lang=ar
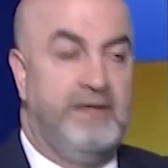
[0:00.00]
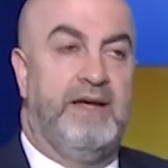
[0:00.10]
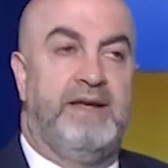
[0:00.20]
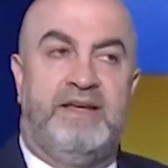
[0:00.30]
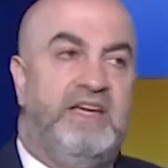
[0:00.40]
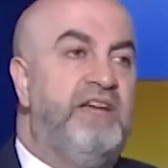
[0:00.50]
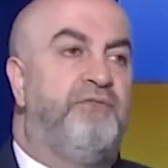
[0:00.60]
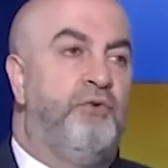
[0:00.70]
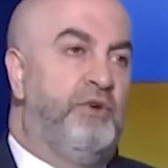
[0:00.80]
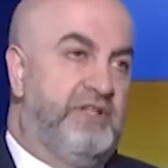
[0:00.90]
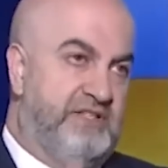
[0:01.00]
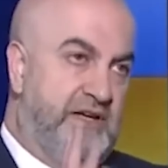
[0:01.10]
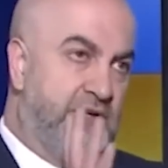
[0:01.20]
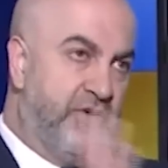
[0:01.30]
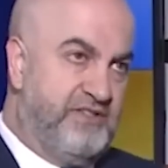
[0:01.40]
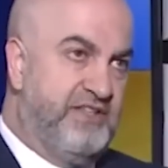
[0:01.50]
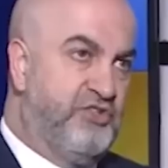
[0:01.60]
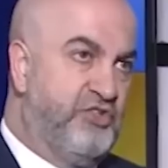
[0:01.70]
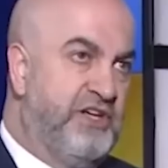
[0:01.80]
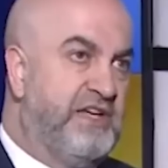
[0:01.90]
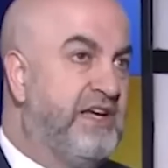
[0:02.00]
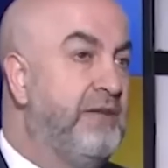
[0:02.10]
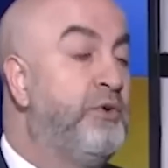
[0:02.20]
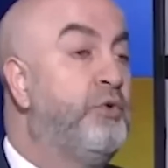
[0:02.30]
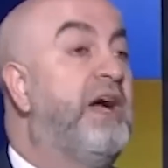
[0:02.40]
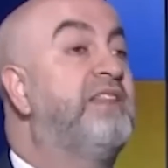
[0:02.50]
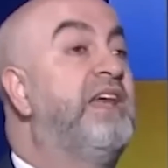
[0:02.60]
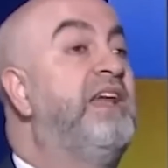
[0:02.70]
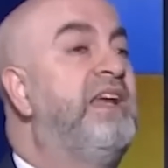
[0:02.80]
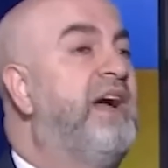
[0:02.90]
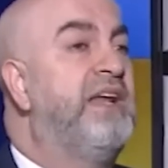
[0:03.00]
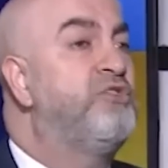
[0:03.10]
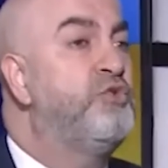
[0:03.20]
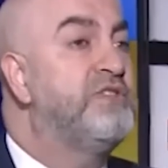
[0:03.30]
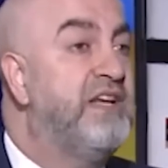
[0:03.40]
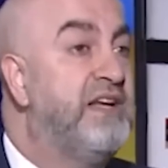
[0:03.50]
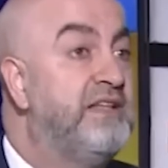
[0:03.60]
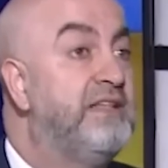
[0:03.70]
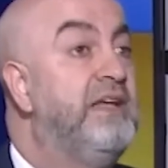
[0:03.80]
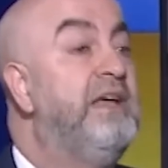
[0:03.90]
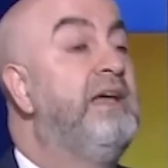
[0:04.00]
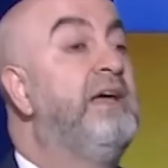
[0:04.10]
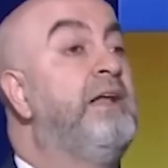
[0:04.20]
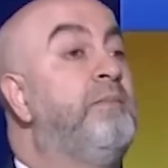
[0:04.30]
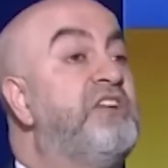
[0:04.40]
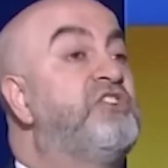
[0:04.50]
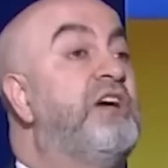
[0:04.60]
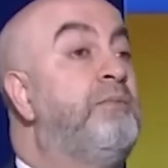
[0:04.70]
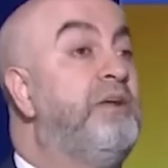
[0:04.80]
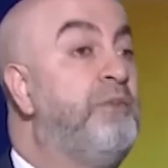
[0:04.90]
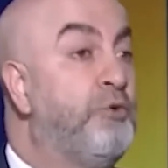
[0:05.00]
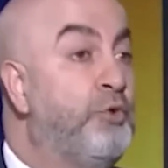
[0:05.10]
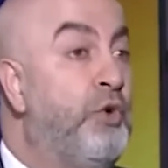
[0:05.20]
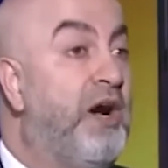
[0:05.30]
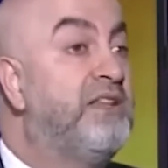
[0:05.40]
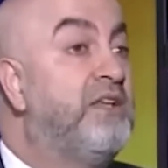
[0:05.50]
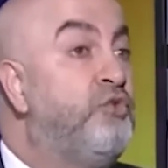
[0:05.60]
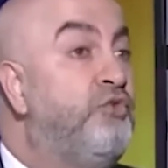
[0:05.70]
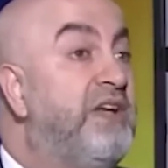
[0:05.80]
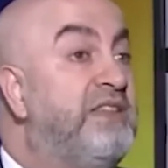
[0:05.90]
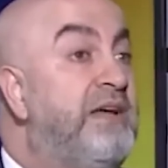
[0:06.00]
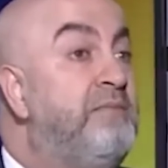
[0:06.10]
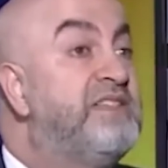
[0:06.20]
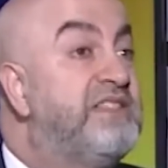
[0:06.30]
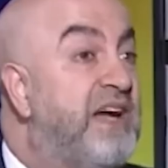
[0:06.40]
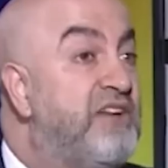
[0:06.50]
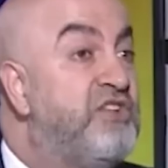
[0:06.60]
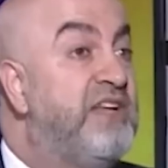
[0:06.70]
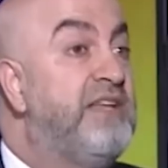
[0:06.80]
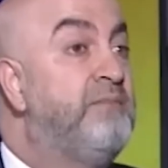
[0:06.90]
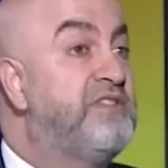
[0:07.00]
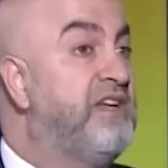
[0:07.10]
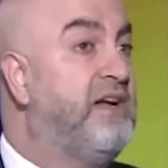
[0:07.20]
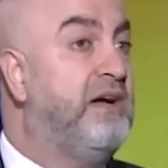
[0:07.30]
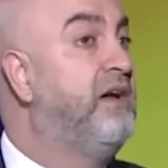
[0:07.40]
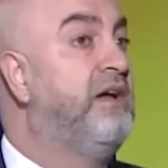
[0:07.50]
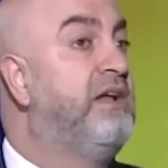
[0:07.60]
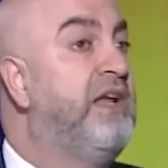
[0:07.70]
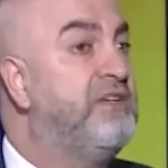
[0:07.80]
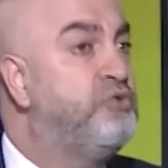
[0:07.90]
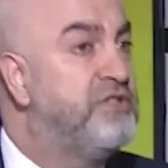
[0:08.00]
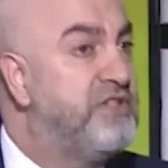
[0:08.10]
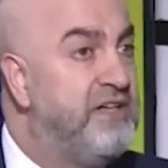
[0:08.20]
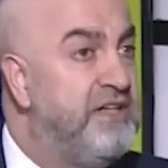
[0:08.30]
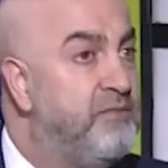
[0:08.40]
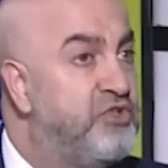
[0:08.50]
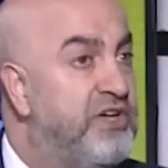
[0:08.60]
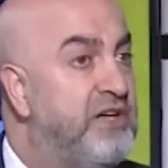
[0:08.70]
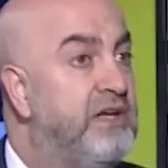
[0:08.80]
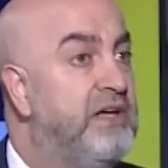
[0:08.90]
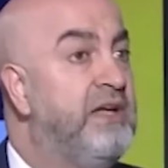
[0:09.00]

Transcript: يعني كيف هو خلصت الشركه كيف بيكون حتى اقول لك على شو استندت المشكل بالموضوع حتى تشوف قد ايه مستعجله قد ايه متسرعه ليه سويسرانيه مش هيك